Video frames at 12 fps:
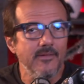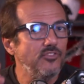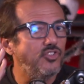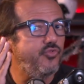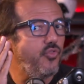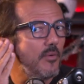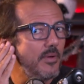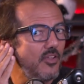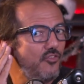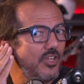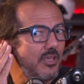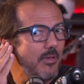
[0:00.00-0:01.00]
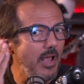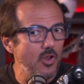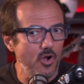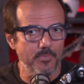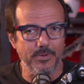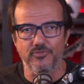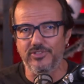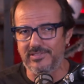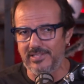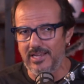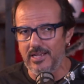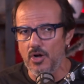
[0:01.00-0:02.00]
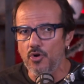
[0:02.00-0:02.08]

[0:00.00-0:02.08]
de forma que fique melhor para você